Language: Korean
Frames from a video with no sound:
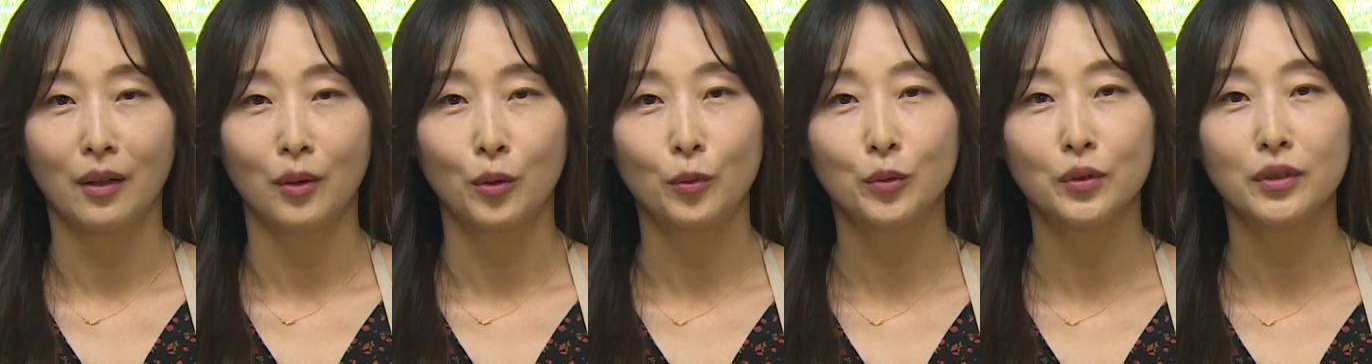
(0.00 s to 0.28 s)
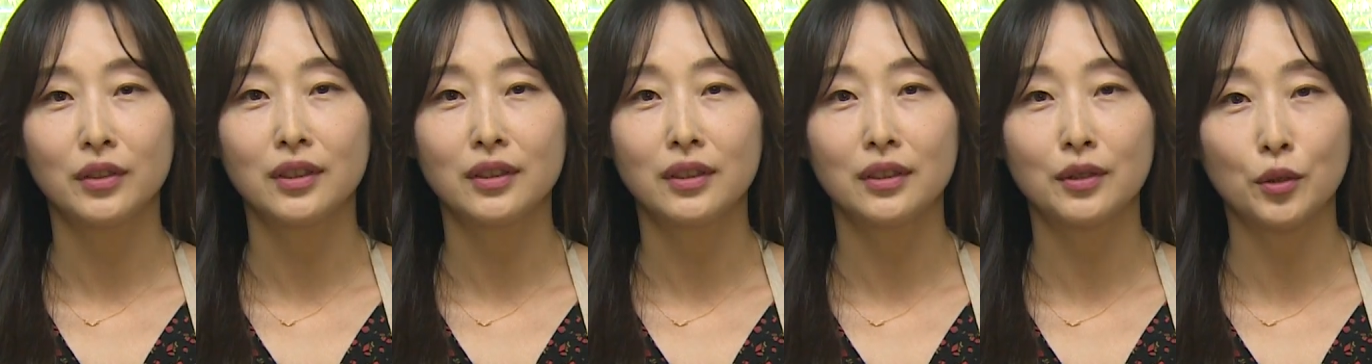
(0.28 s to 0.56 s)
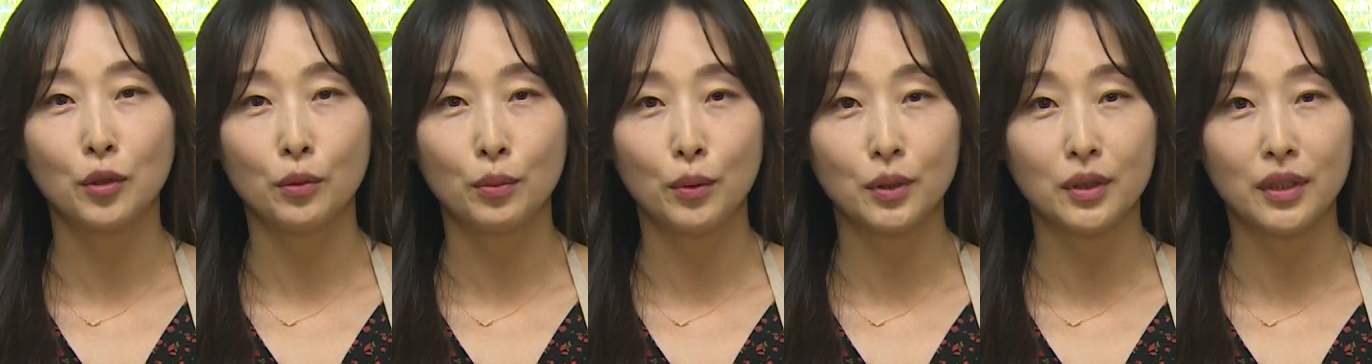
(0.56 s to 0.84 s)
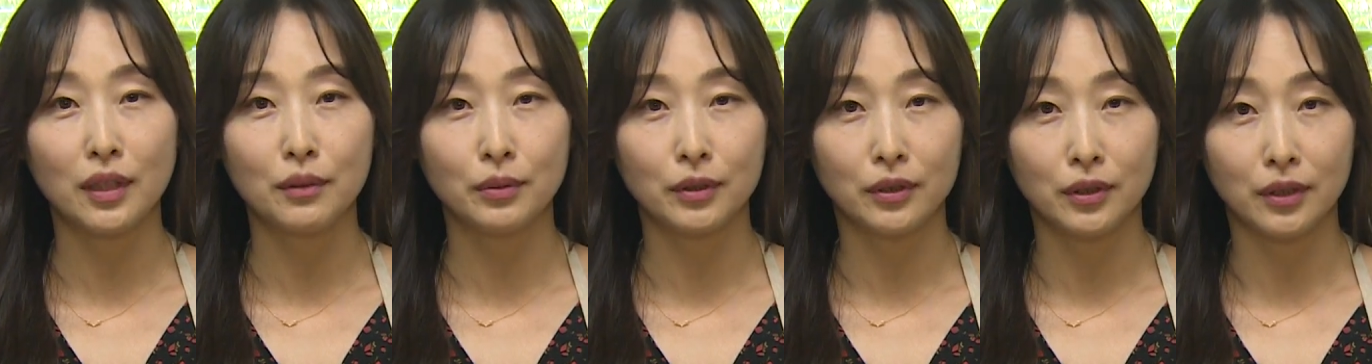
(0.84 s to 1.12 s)
오늘은
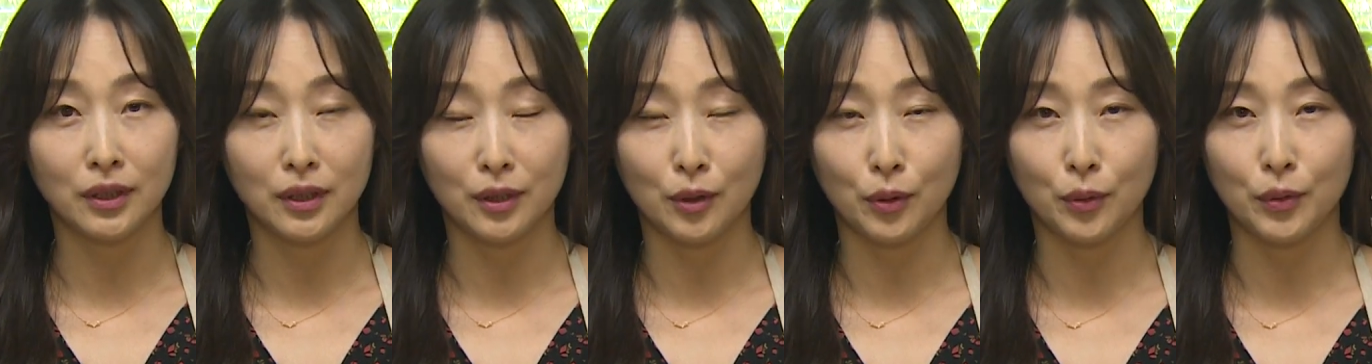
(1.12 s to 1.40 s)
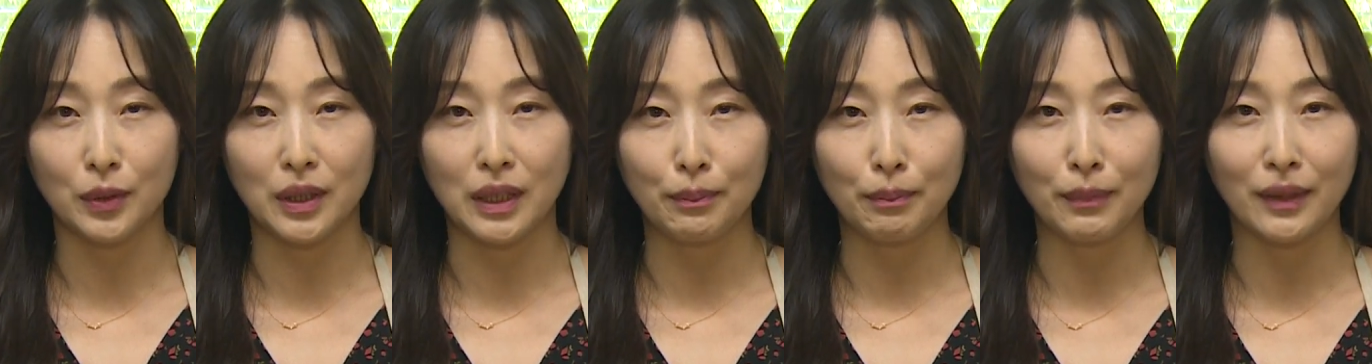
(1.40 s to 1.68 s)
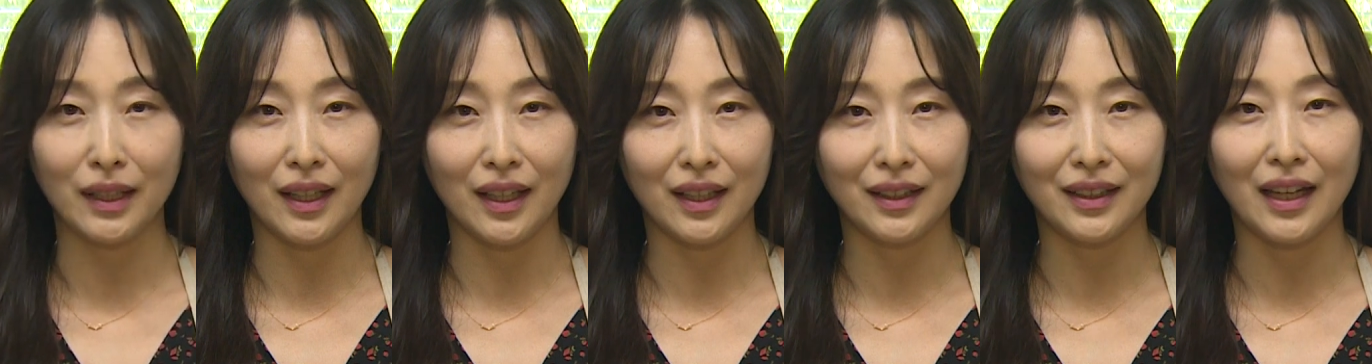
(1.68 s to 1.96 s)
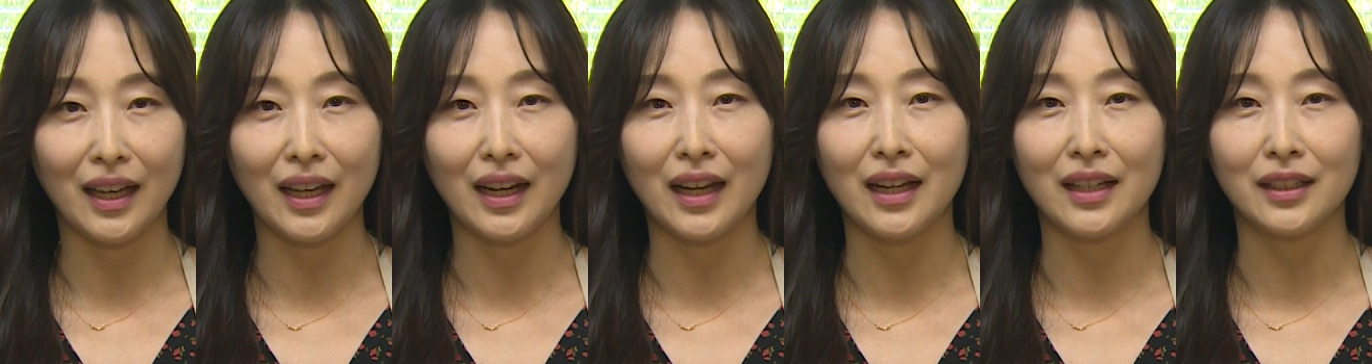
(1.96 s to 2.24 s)
초보자분들도 쉽게
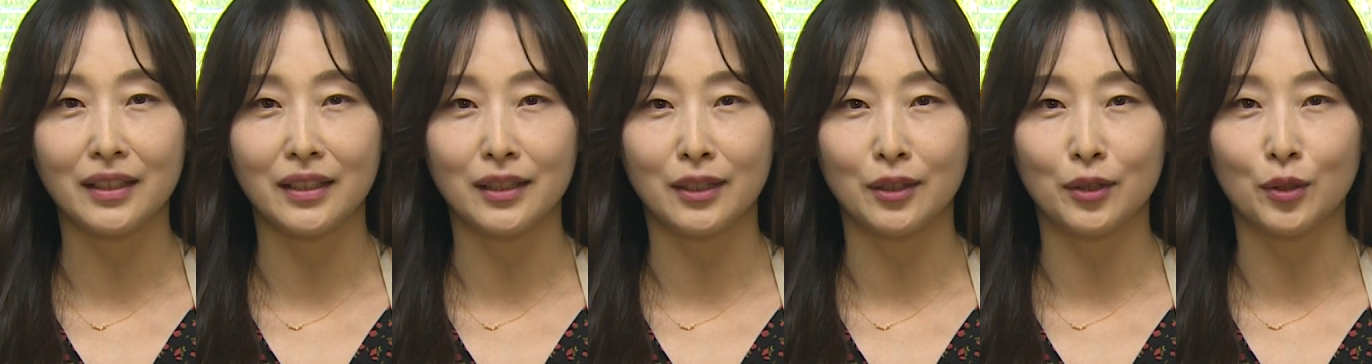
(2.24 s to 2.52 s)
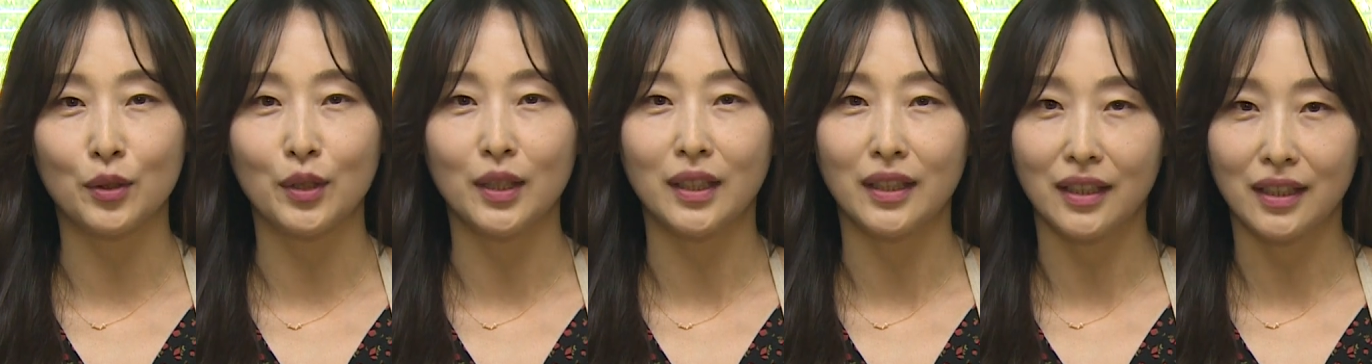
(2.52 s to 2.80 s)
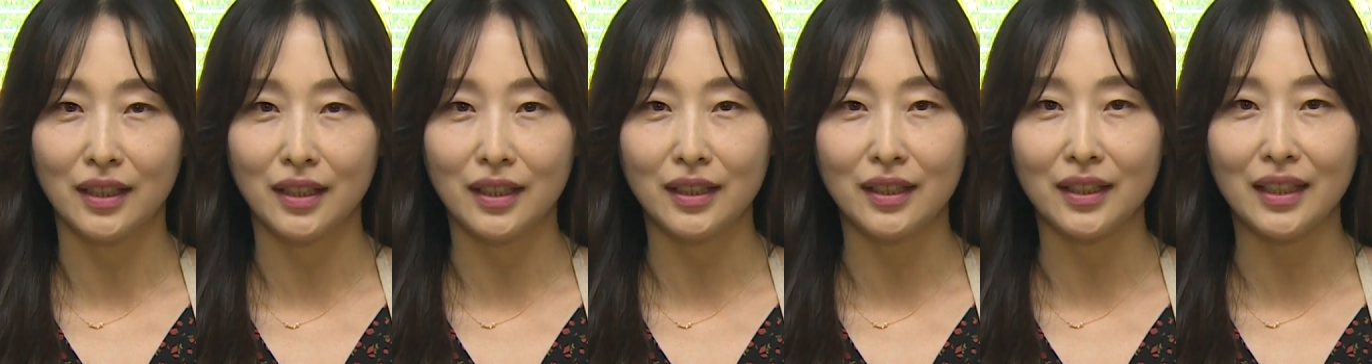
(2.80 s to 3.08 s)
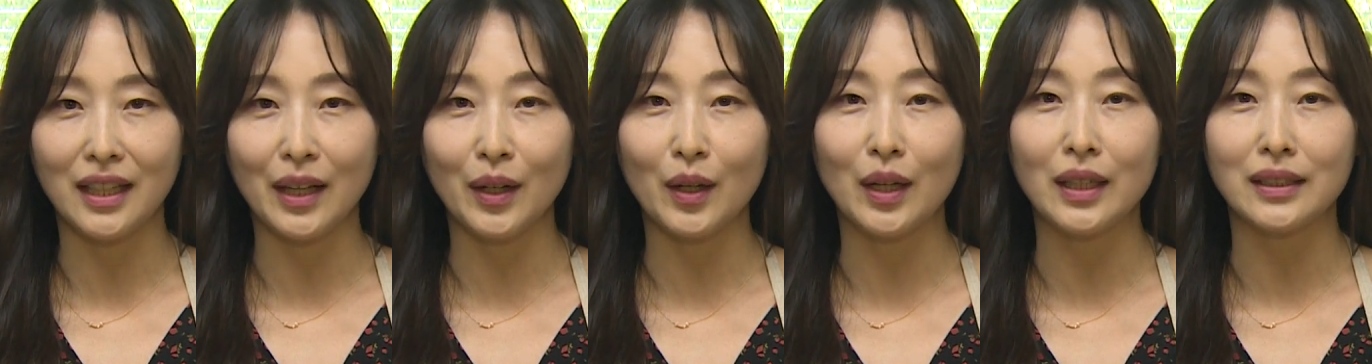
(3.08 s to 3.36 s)
따라하실 수 있는
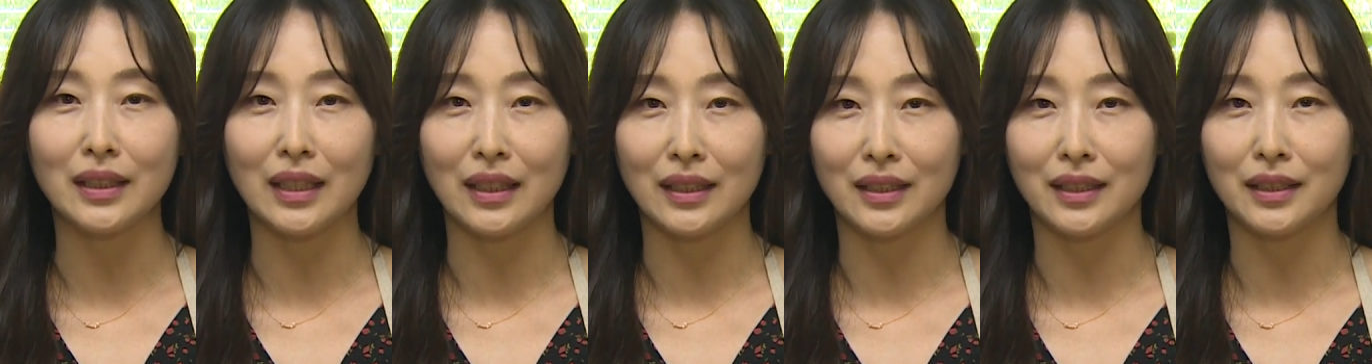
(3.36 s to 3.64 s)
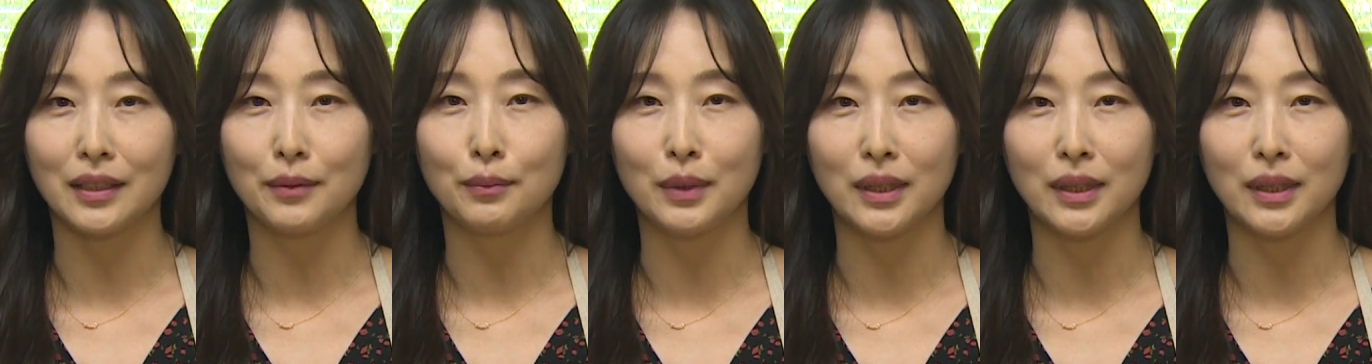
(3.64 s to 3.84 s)
생화장식